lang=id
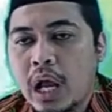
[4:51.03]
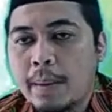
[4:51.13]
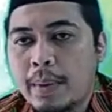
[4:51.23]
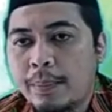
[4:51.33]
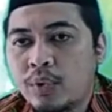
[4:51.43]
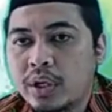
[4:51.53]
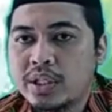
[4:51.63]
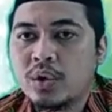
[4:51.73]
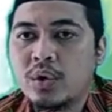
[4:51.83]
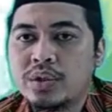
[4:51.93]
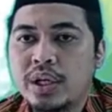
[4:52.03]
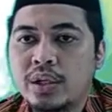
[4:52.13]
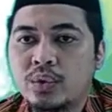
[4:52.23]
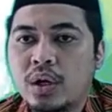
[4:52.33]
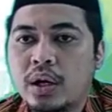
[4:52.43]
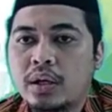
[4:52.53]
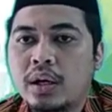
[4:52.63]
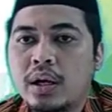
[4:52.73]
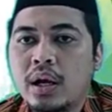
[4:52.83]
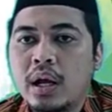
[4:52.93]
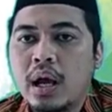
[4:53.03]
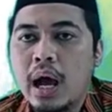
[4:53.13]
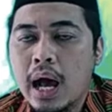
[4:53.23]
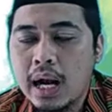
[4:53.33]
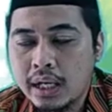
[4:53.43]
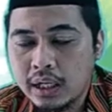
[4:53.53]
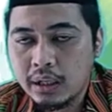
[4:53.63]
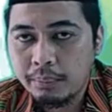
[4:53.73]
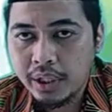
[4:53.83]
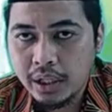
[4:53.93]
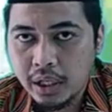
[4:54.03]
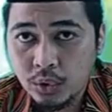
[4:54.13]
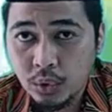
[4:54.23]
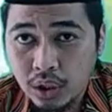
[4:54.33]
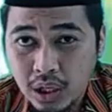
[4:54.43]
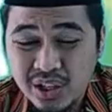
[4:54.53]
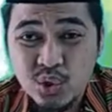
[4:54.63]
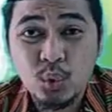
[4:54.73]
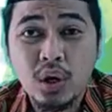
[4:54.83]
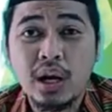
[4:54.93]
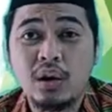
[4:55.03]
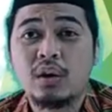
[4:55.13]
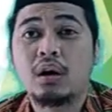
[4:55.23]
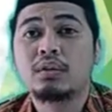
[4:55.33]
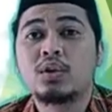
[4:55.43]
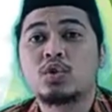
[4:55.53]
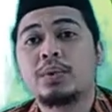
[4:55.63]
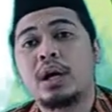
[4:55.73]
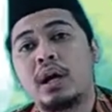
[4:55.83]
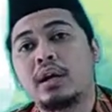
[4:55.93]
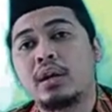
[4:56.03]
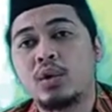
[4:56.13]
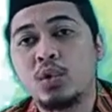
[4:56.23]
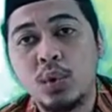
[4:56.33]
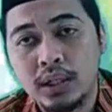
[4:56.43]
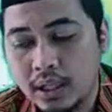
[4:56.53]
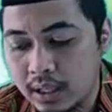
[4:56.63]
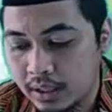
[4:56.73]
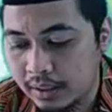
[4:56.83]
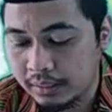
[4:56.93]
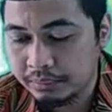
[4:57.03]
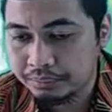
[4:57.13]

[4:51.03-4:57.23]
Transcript: Apapun resikonya itu, karena hal yang demikian itu adalah disukai oleh Allah Subhanahu wa taala.